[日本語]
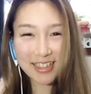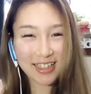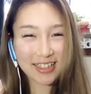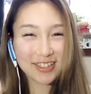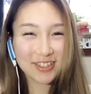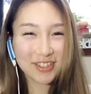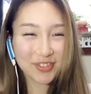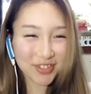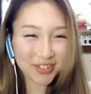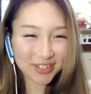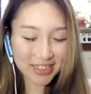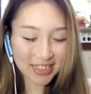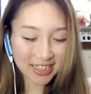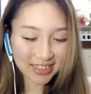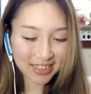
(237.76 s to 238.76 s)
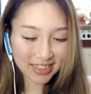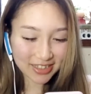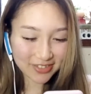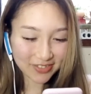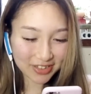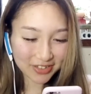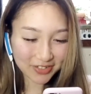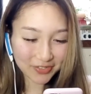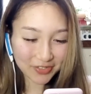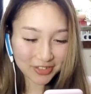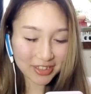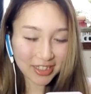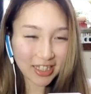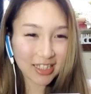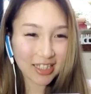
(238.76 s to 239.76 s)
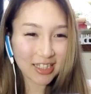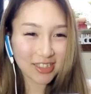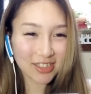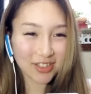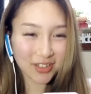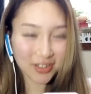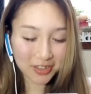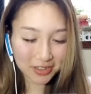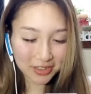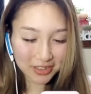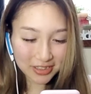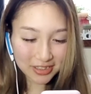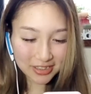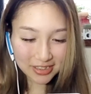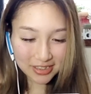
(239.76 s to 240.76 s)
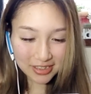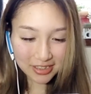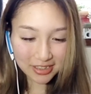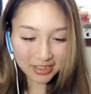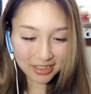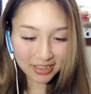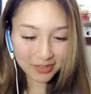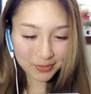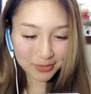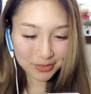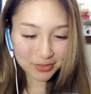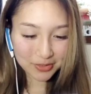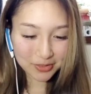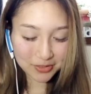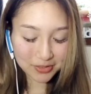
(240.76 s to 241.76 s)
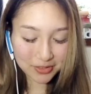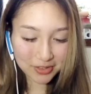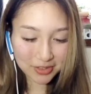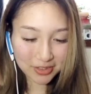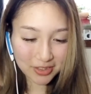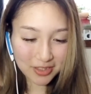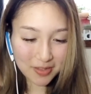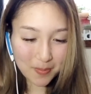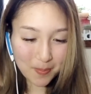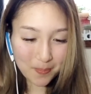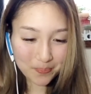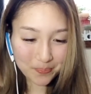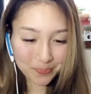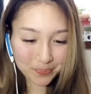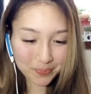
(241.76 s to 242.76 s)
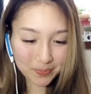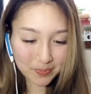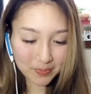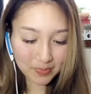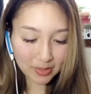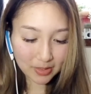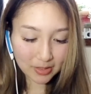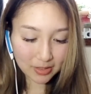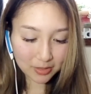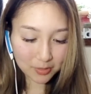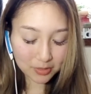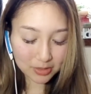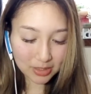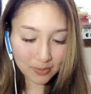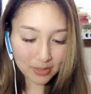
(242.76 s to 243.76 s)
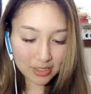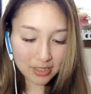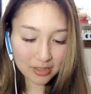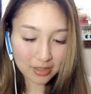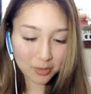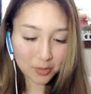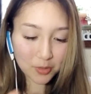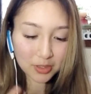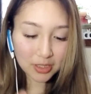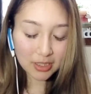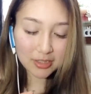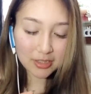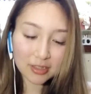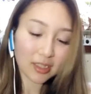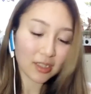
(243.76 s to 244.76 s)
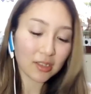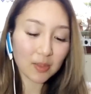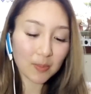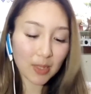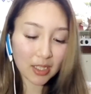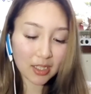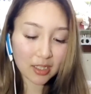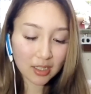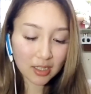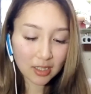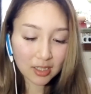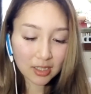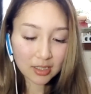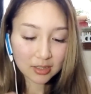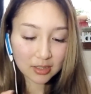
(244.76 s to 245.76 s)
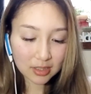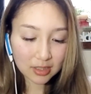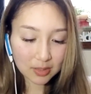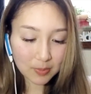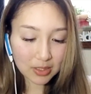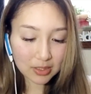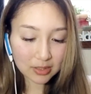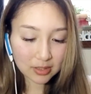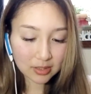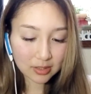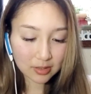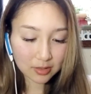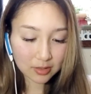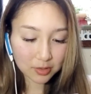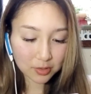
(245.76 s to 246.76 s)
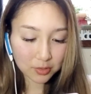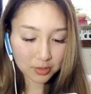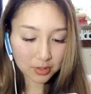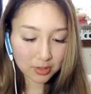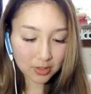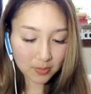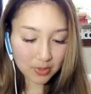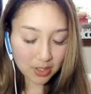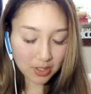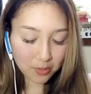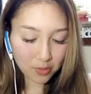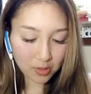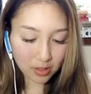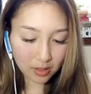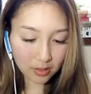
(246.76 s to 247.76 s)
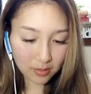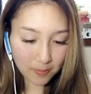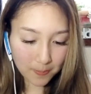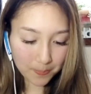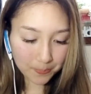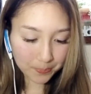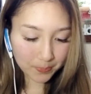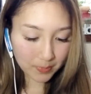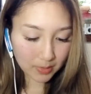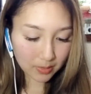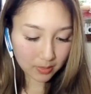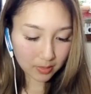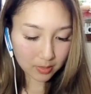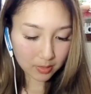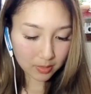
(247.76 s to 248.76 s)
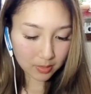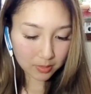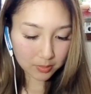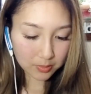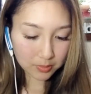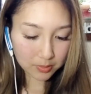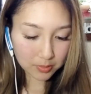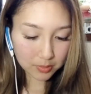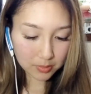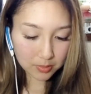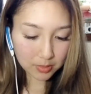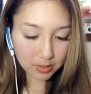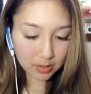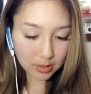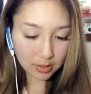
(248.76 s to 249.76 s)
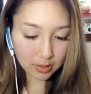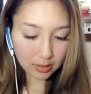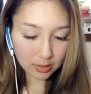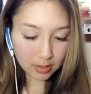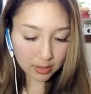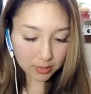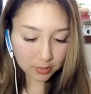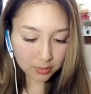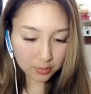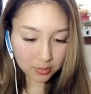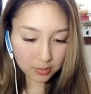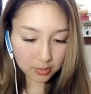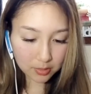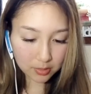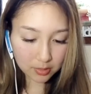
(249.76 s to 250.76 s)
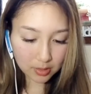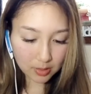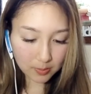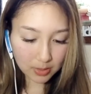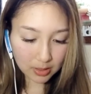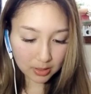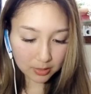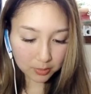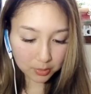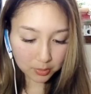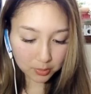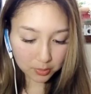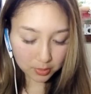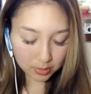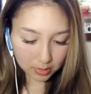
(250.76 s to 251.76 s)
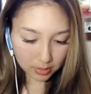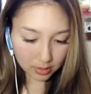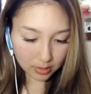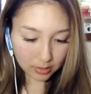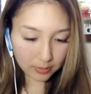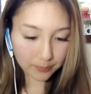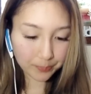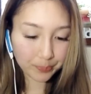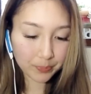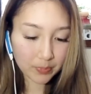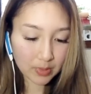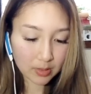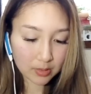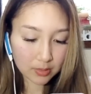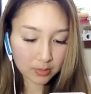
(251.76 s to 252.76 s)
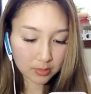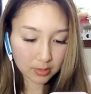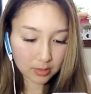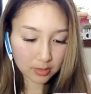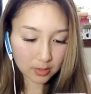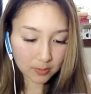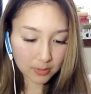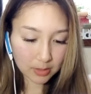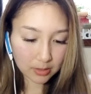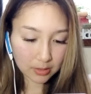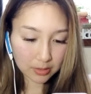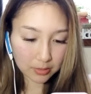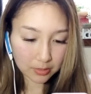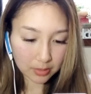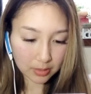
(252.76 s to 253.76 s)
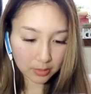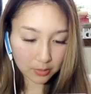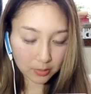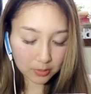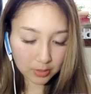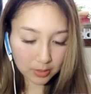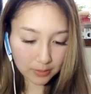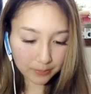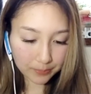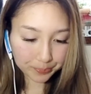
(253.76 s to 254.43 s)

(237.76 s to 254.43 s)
回復もったいない今のはもったいないぞはいボトル毒はいここたまちゃんなここでスキルダメできますちょっとスキルダメしていこうか普通にね回復あまあ回復取っといてスキルダメできるんでここで